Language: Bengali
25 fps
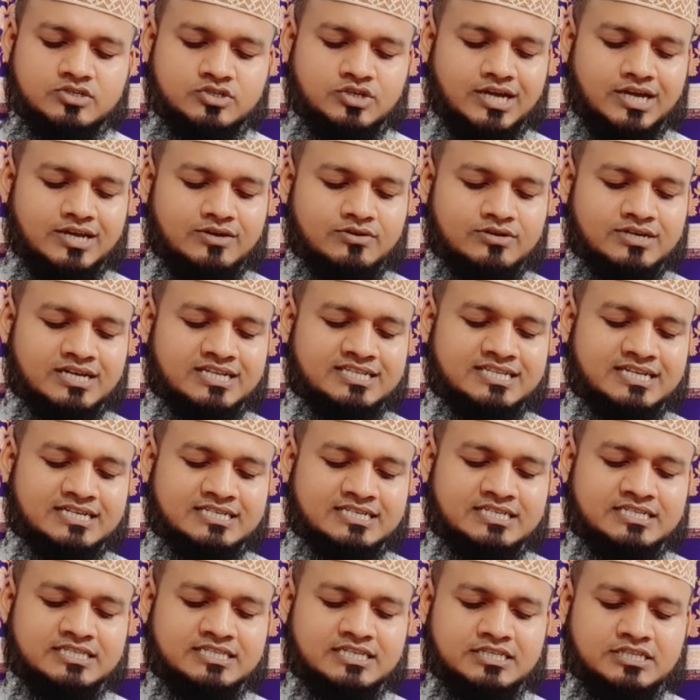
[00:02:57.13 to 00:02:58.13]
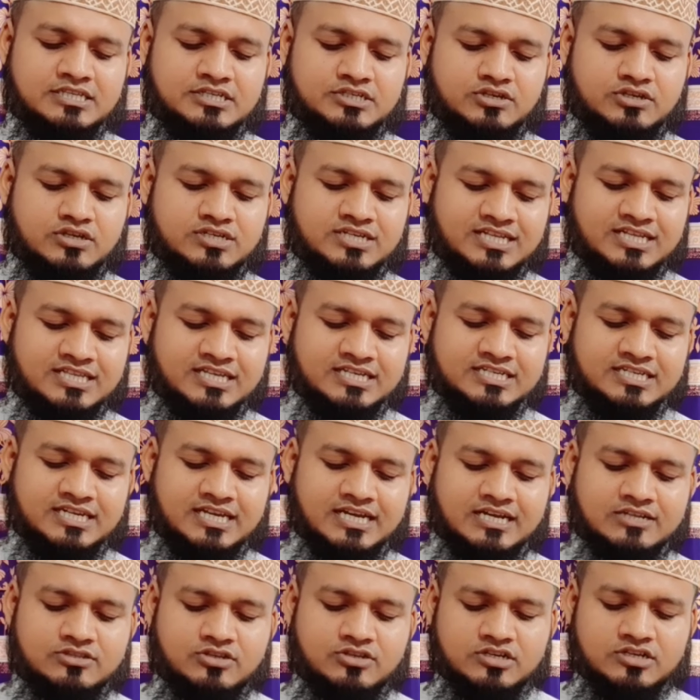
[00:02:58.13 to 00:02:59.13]
জয়লুকাস এক্সচেঞ্জে তিনশো সাতাশি
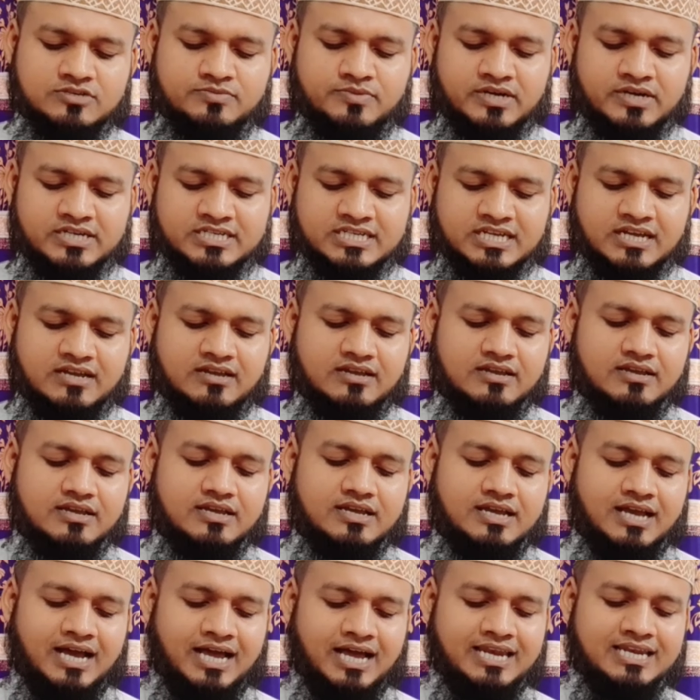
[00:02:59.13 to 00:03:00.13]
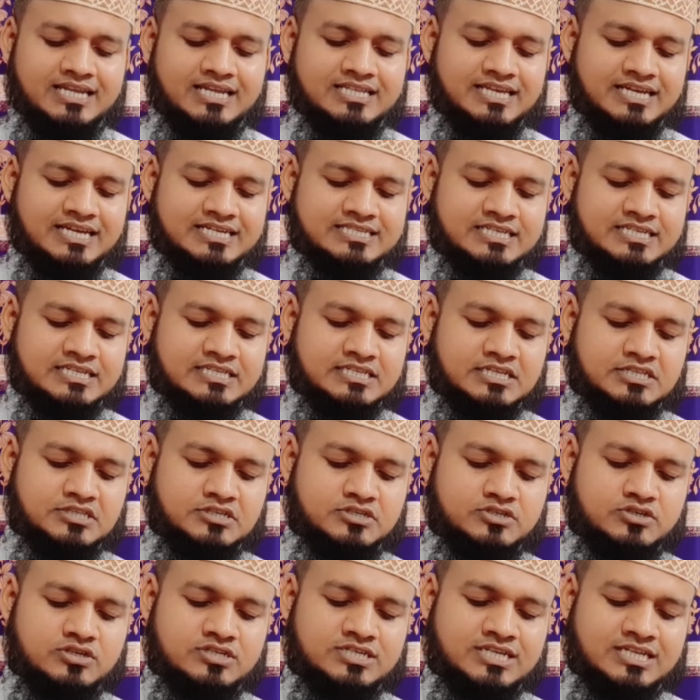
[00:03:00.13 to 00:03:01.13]
টাকা দশ পয়সা আলনাদা এক্সচেঞ্জে
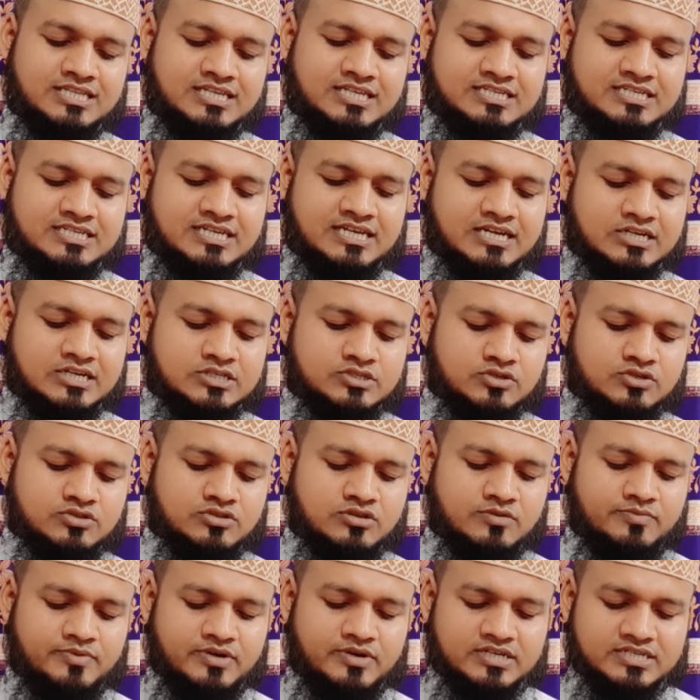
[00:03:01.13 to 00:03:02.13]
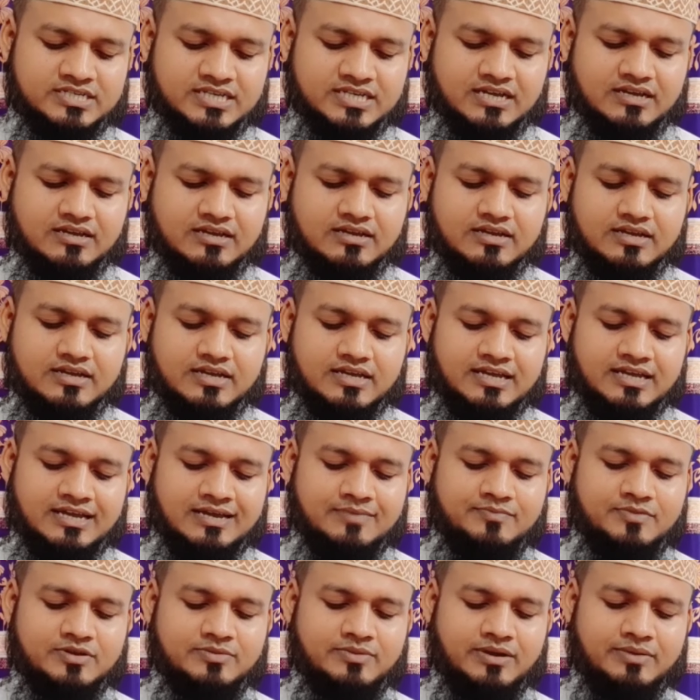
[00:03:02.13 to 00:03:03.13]
তিনশো সাতাশি টাকা চোদ্দো পয়সা
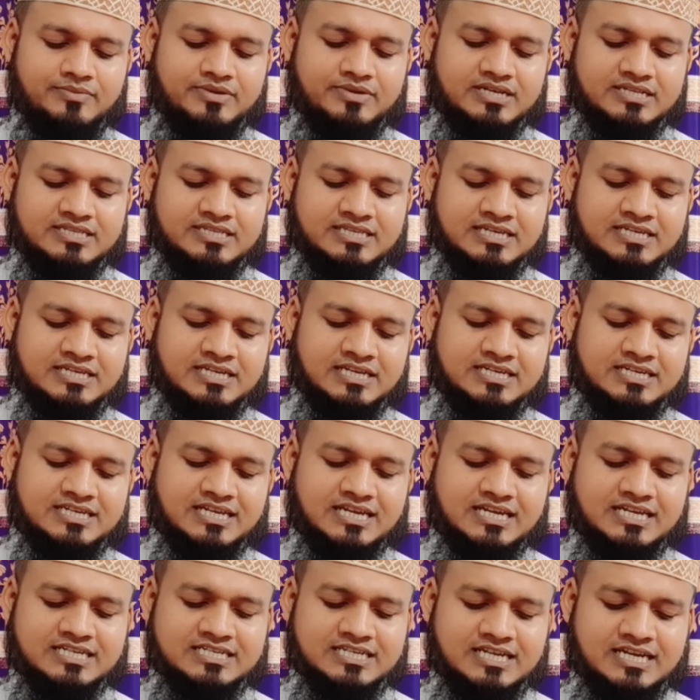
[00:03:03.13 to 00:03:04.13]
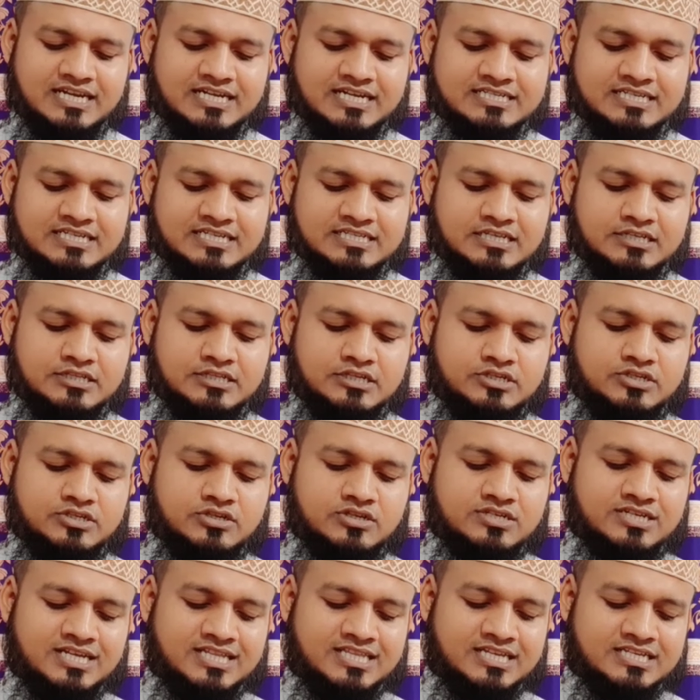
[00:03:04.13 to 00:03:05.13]
এমনিভাবে সিটি ইন্টারন্যাশনাল এক্সচেঞ্জে
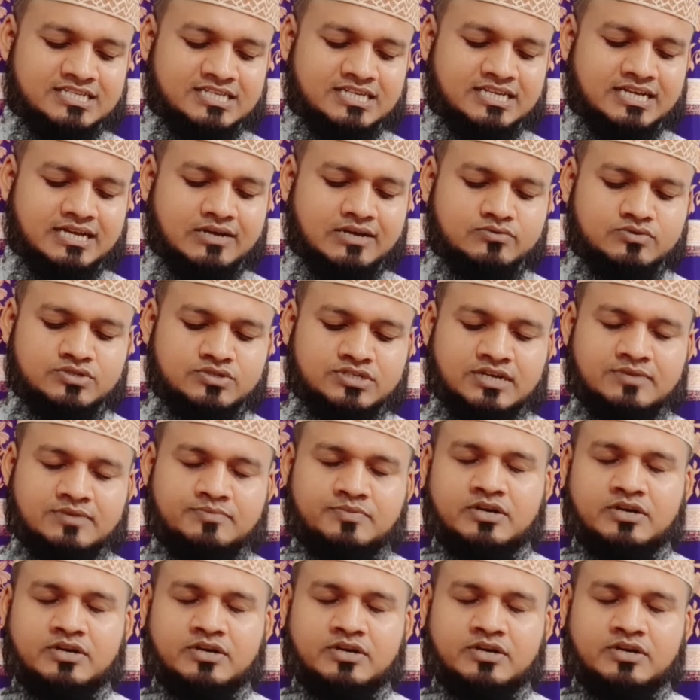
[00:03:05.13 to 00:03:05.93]
তিনশো সাতাশি টাকা উনষাট